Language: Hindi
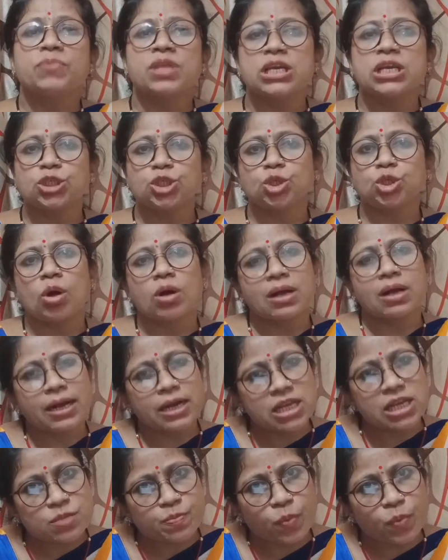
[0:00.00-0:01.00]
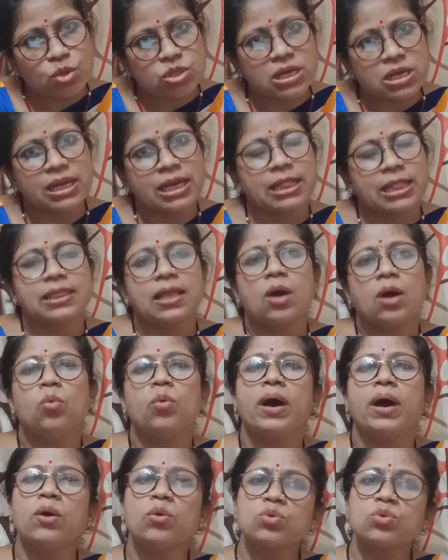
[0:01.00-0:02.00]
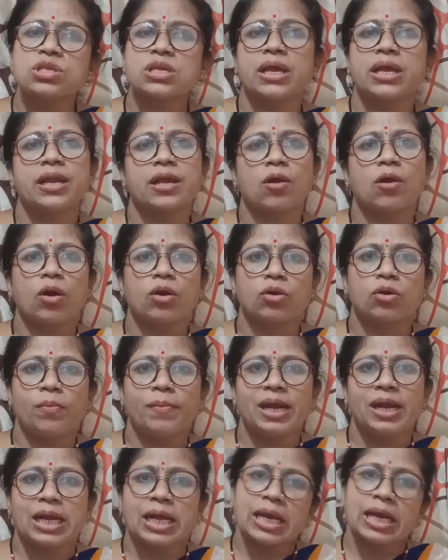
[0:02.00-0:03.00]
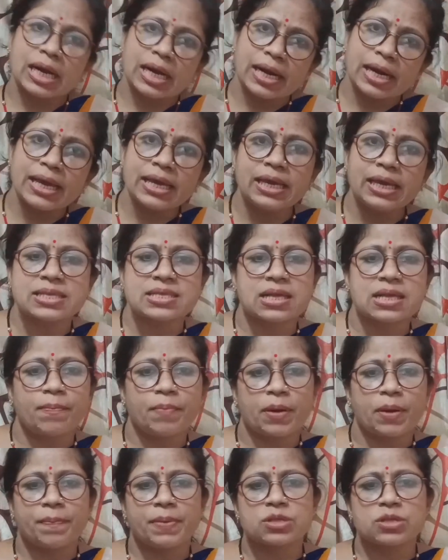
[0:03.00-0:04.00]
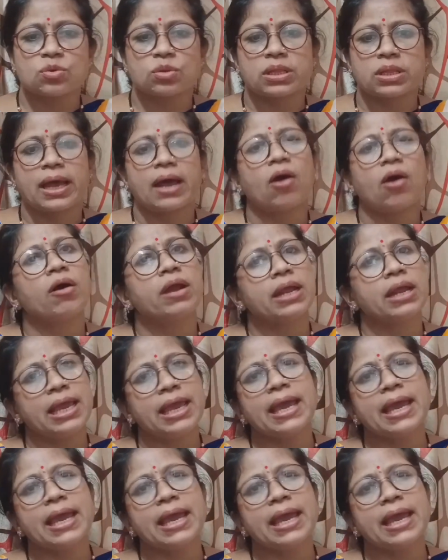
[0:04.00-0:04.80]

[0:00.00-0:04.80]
कि स्टॉक का डिस्पोजल कितना हुआ है उसके रिकॉर्ड को मेंटेन करना ये इसका पर्पज होता है और